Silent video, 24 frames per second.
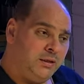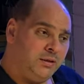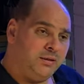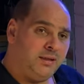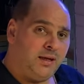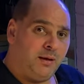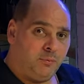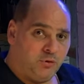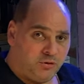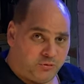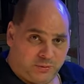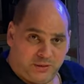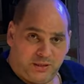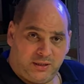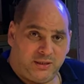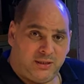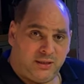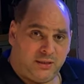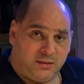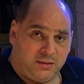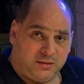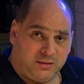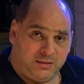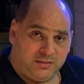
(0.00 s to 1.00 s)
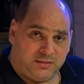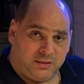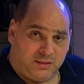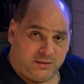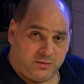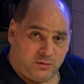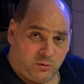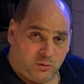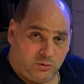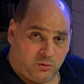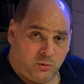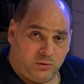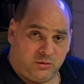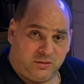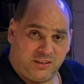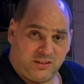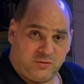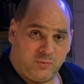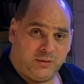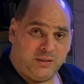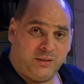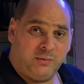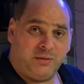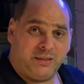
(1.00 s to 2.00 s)
Da muss man dann allerdings halt auch gucken,
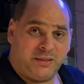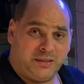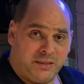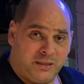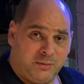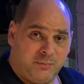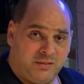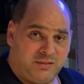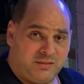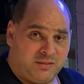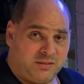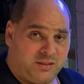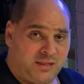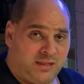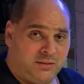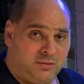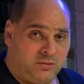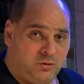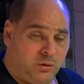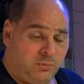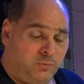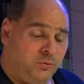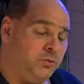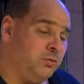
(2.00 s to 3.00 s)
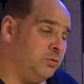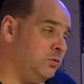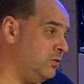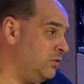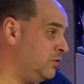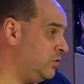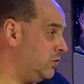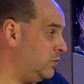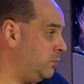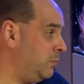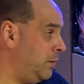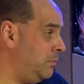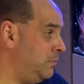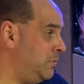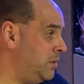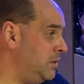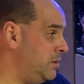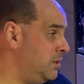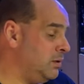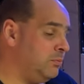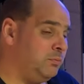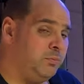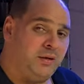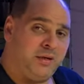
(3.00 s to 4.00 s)
dass man immer regelmäßig drankommt. Und bei mir
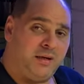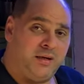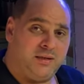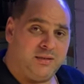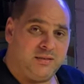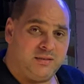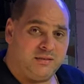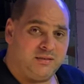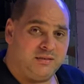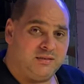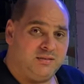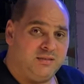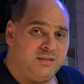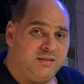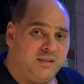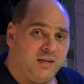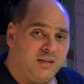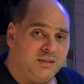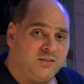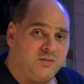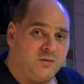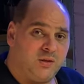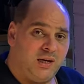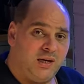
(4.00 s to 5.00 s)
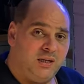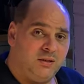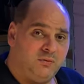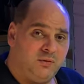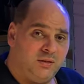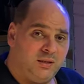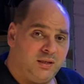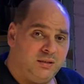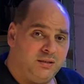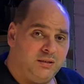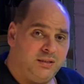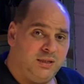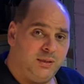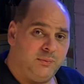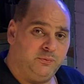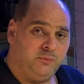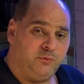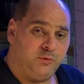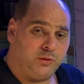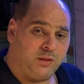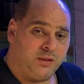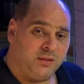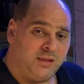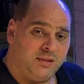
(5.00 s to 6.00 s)
hier im Bereich ist es nicht ganz so einfach, an
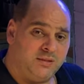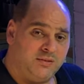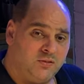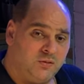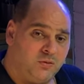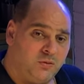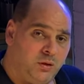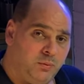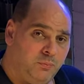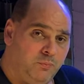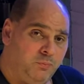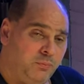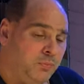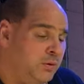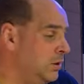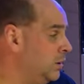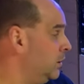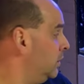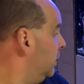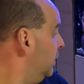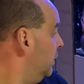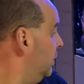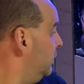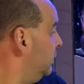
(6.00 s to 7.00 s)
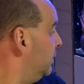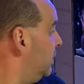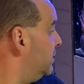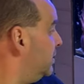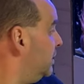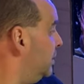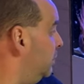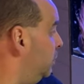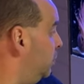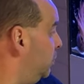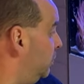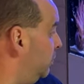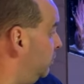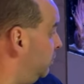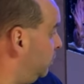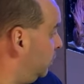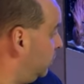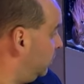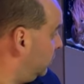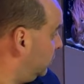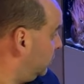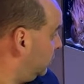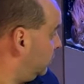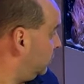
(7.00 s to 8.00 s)
Lebendfutter dran zu kommen. Deshalb
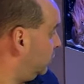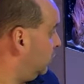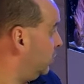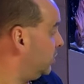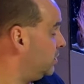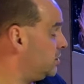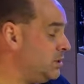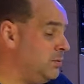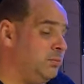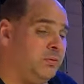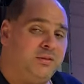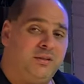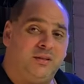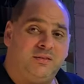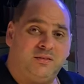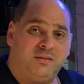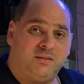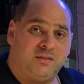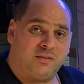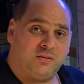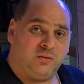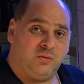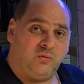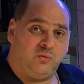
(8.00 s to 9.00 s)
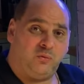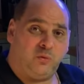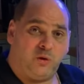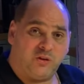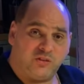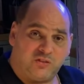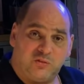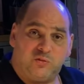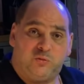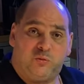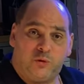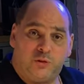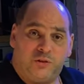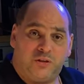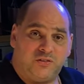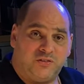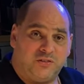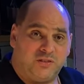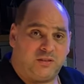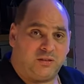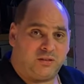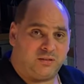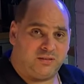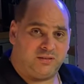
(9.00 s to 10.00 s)
gucke ich immer, dass ich
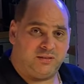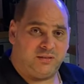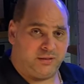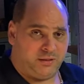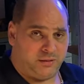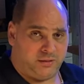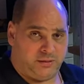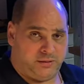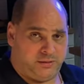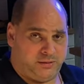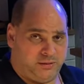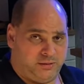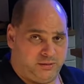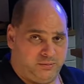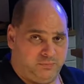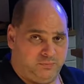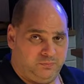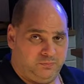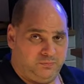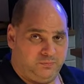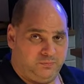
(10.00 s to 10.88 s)
frostfuttersichere Tiere kriege.